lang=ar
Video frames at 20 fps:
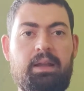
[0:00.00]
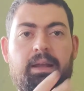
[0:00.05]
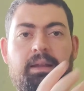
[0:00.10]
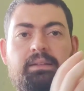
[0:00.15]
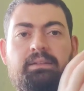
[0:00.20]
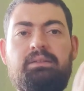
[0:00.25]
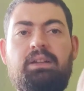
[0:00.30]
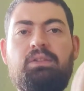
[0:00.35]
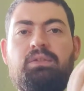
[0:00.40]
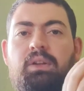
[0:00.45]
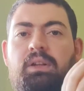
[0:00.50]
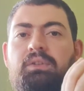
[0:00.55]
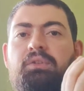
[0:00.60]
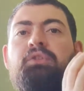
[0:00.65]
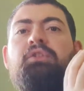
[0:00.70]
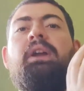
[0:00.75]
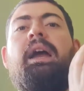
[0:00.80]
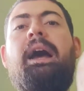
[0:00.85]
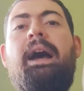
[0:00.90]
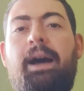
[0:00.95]
أنت
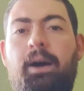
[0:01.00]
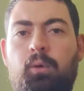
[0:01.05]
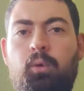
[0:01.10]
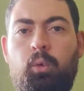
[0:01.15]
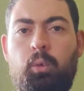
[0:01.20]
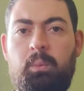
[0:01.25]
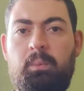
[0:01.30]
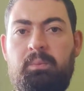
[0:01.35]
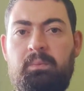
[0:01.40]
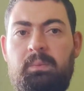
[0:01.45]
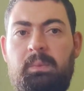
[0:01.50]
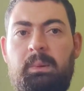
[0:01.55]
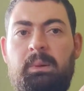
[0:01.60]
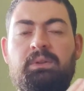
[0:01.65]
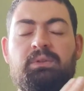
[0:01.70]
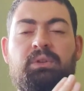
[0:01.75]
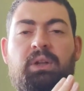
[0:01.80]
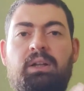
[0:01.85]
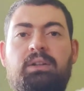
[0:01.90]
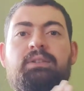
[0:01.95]
تعطيه حقه
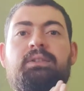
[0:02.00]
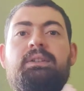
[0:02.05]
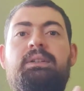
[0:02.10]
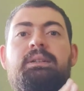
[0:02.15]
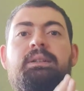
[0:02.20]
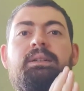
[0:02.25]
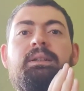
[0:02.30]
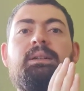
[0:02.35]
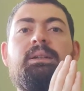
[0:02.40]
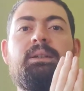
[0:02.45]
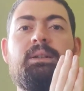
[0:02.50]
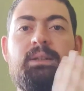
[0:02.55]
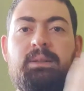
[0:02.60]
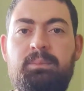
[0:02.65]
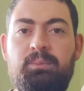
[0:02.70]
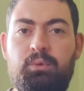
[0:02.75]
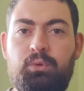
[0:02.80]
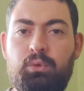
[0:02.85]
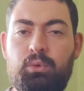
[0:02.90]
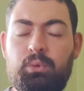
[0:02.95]
تعطيه
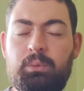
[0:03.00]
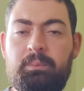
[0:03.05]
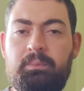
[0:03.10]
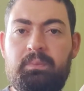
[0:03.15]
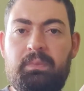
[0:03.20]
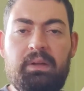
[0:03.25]
قيمته